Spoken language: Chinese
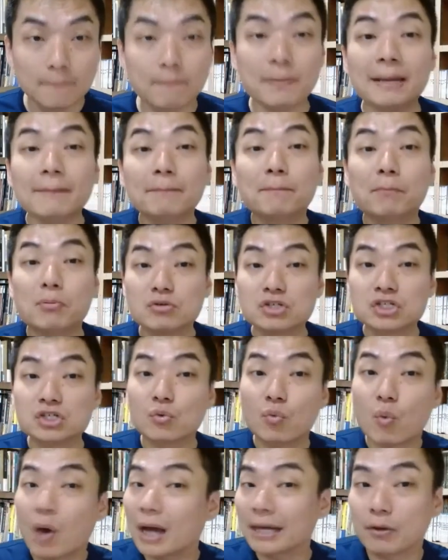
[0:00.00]
并不
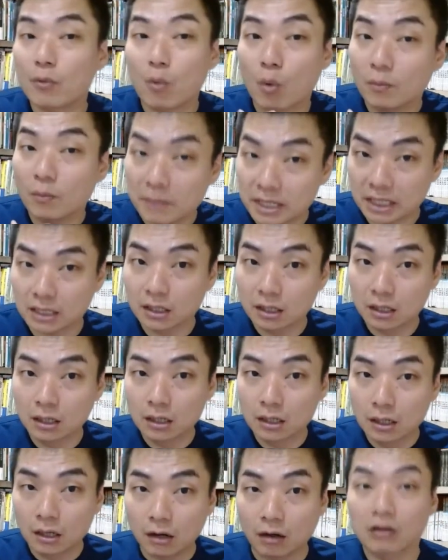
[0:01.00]
是外国米
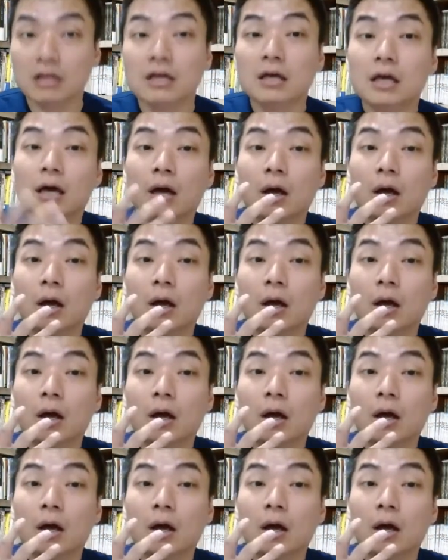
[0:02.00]
哦。